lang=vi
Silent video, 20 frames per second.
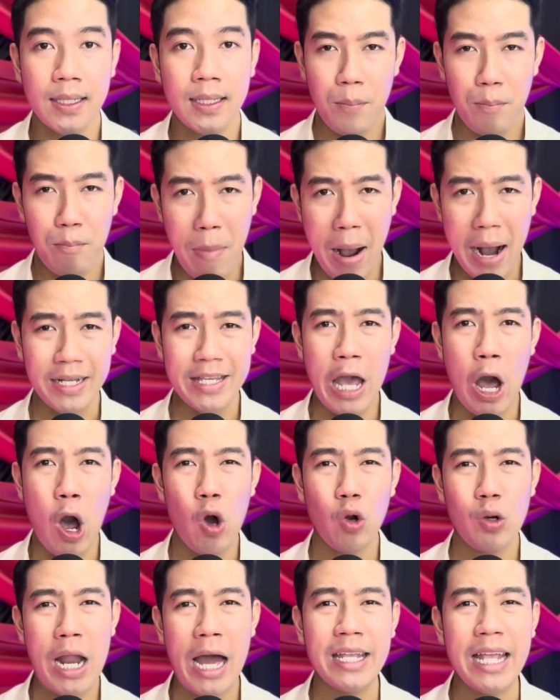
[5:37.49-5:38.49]
Mặc dầu
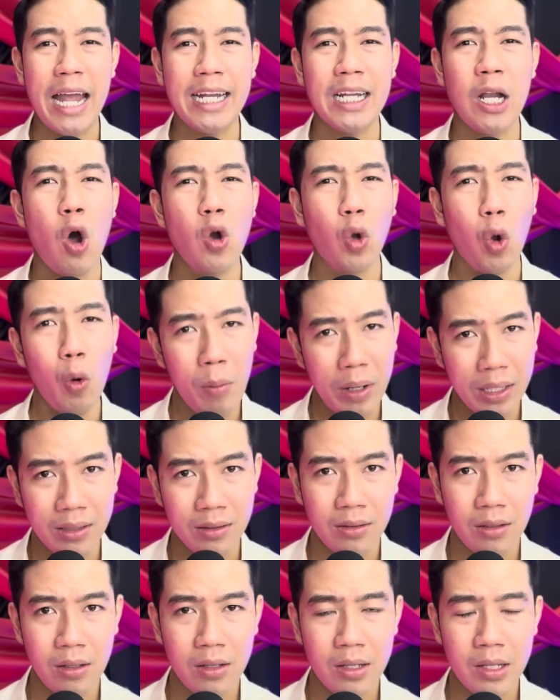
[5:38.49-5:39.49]
là nhà nội của mình
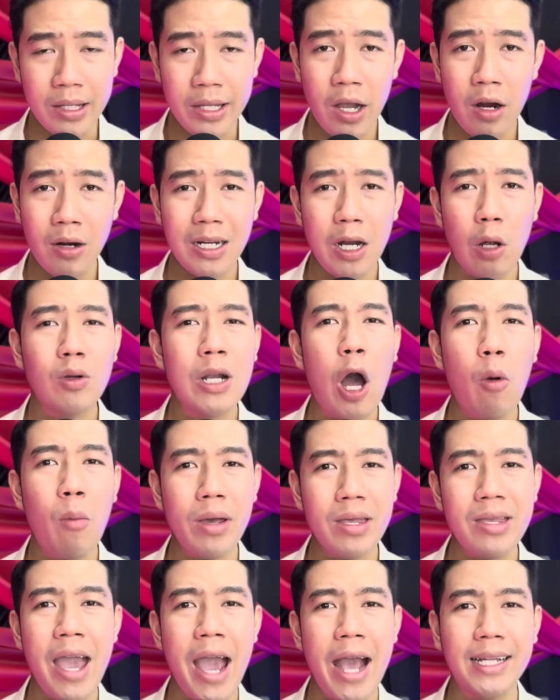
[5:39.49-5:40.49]
nhưng lâu lâu mới
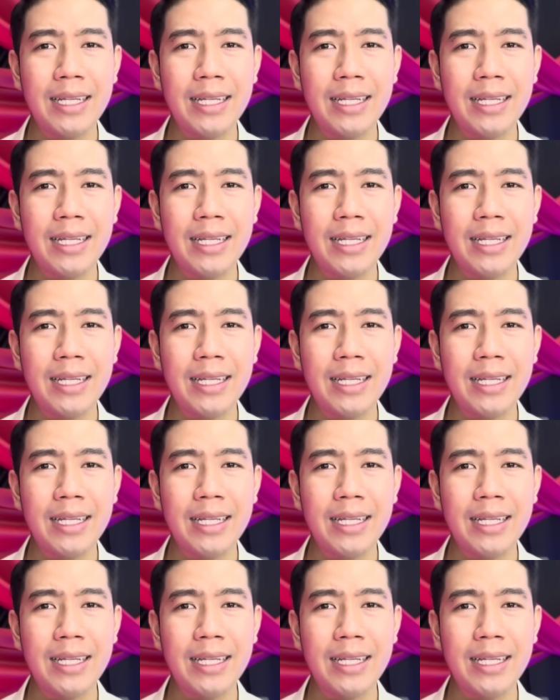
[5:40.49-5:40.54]
về,